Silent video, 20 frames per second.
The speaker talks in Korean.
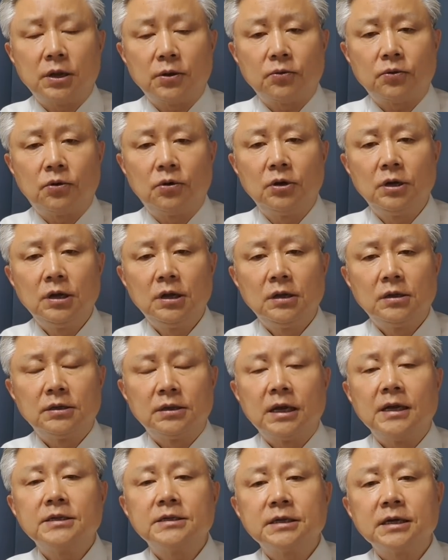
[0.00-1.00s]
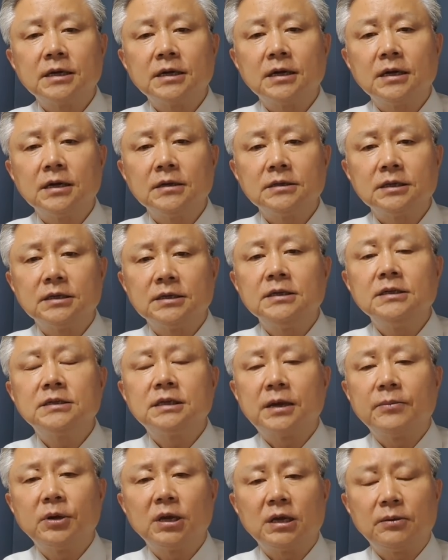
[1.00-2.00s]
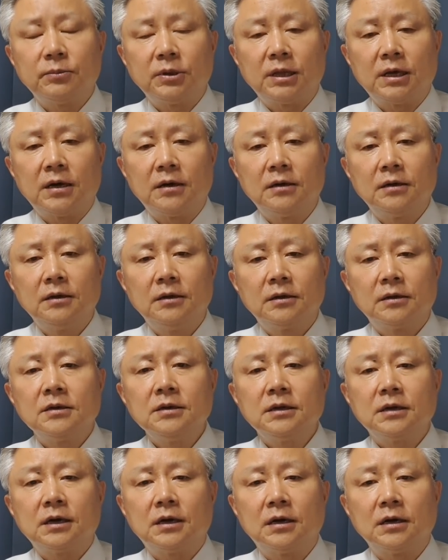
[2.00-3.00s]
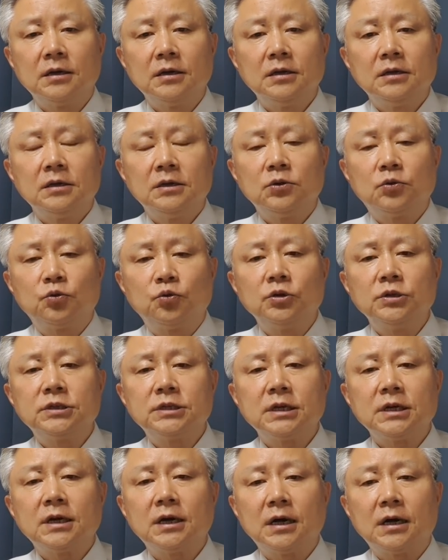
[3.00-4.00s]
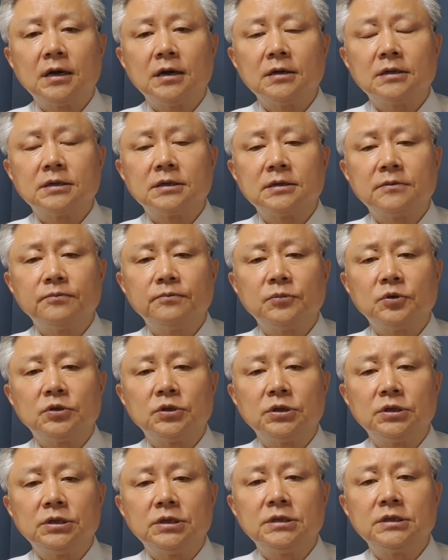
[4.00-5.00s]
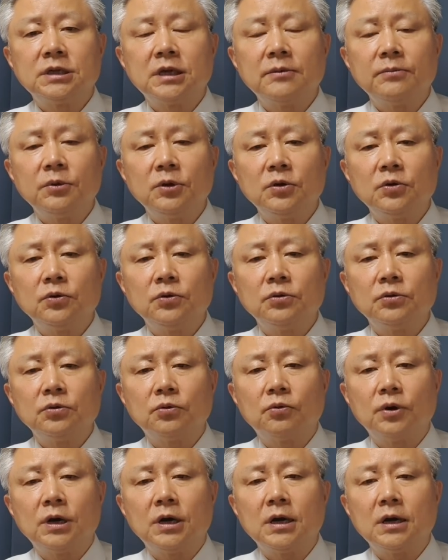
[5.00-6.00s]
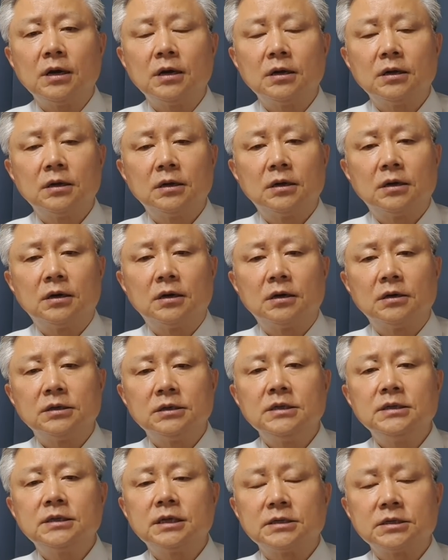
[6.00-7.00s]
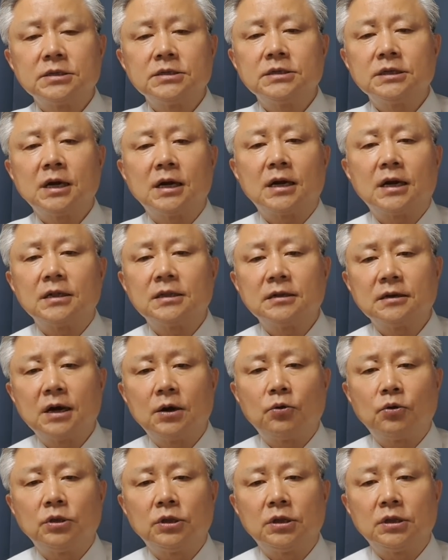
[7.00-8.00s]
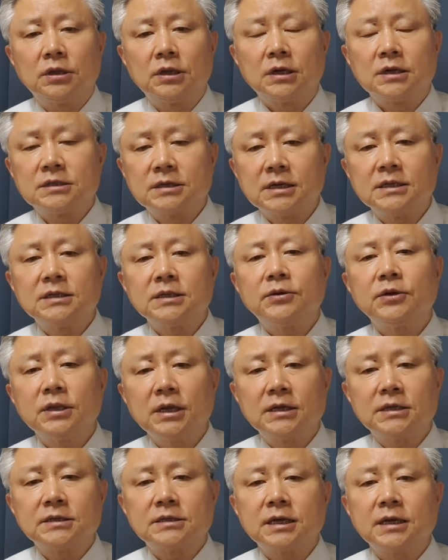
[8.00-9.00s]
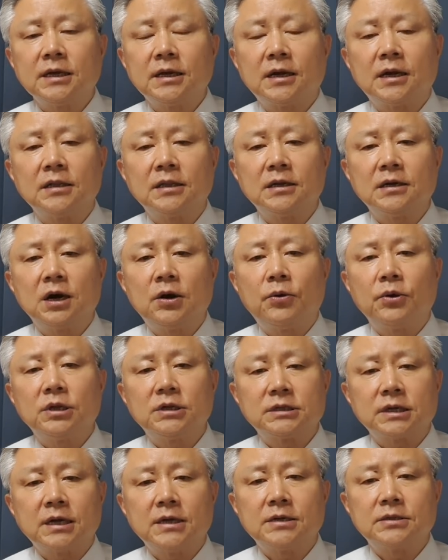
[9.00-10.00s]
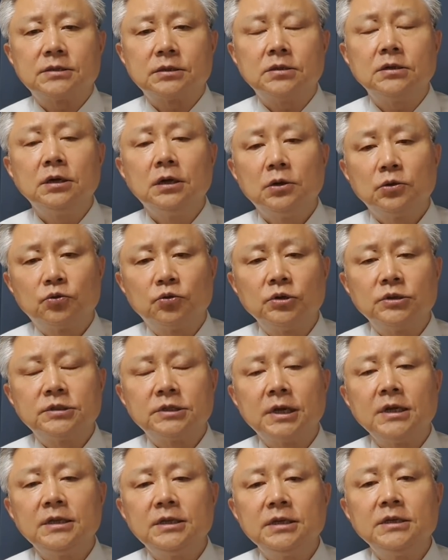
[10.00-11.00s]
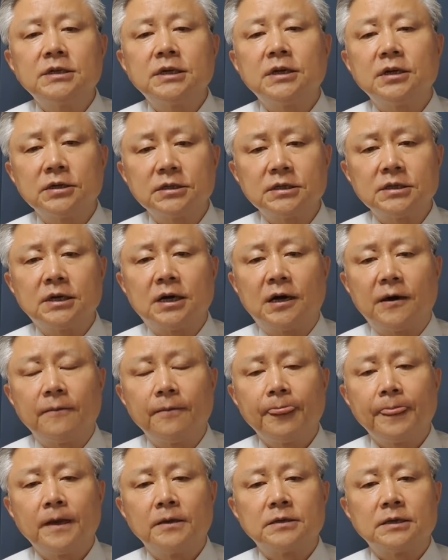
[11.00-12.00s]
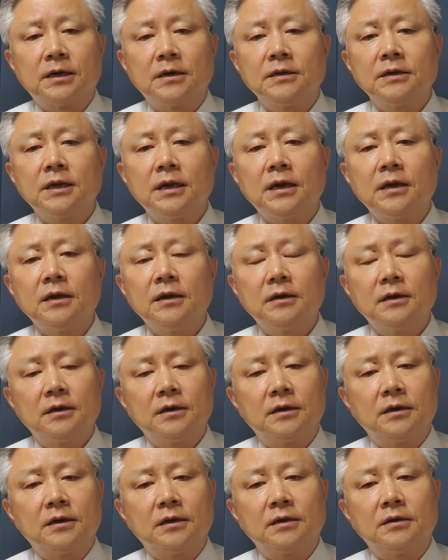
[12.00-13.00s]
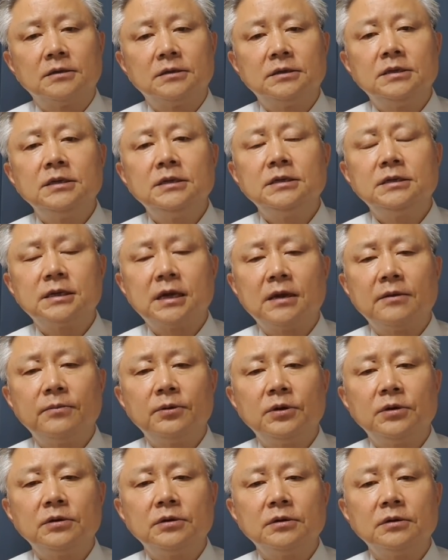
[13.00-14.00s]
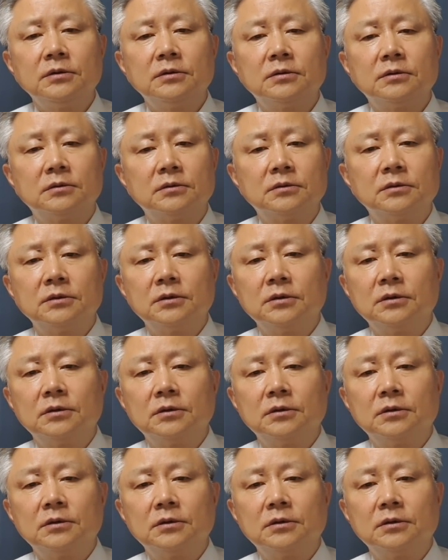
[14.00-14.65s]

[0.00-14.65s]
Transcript: 했고 넷째가 이재명입니다. 그러니까 이 둘째가 지금 이재명과 어, 이재선 씨가 갈등하고 있는 그 셋째와 넷째 사이에 갈등하고 있는 사이에서 둘째인 이재영 씨가 자 이게 에, 이재명의